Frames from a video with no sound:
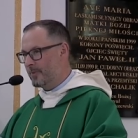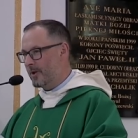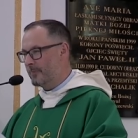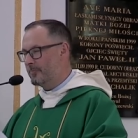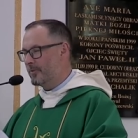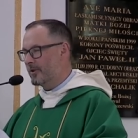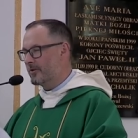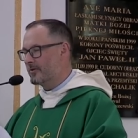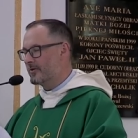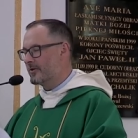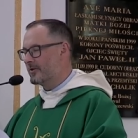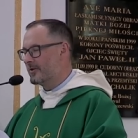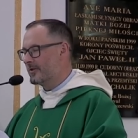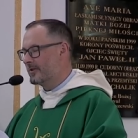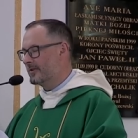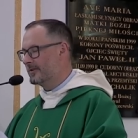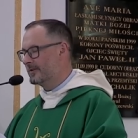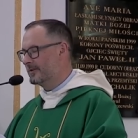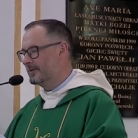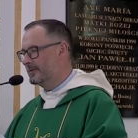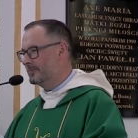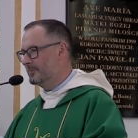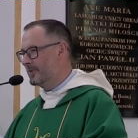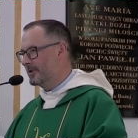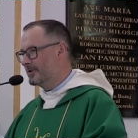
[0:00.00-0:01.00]
Papież
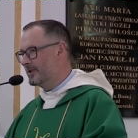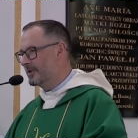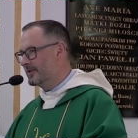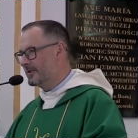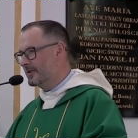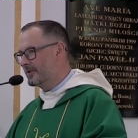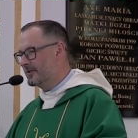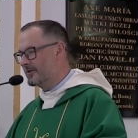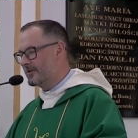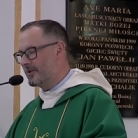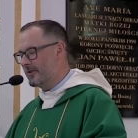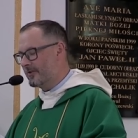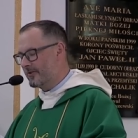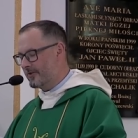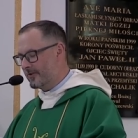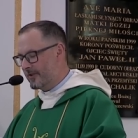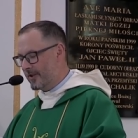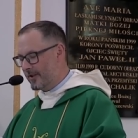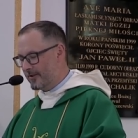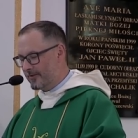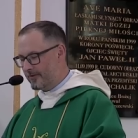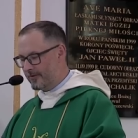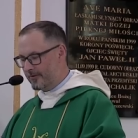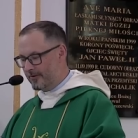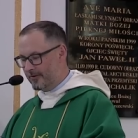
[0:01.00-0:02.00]
Benedykt
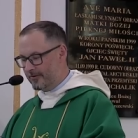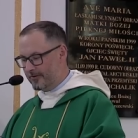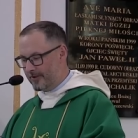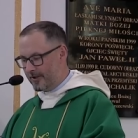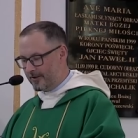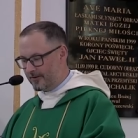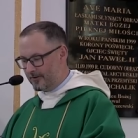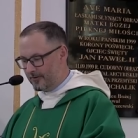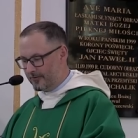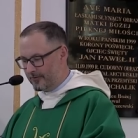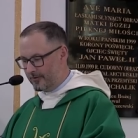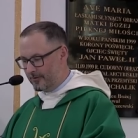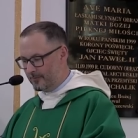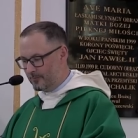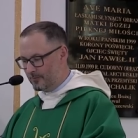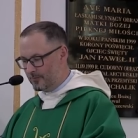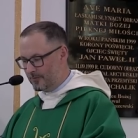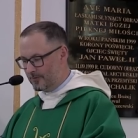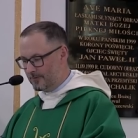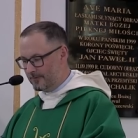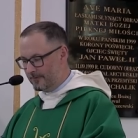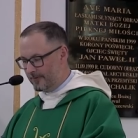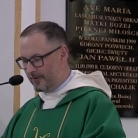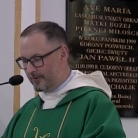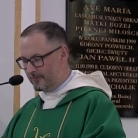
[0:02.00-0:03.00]
XVI tak o tym
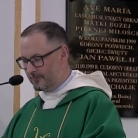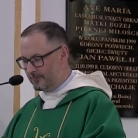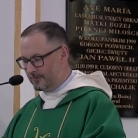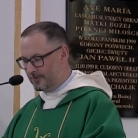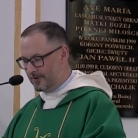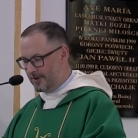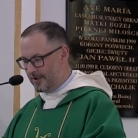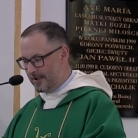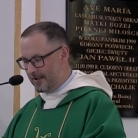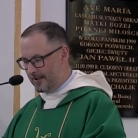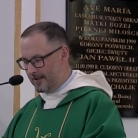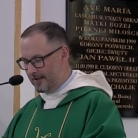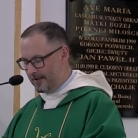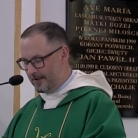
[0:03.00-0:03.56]
mówił.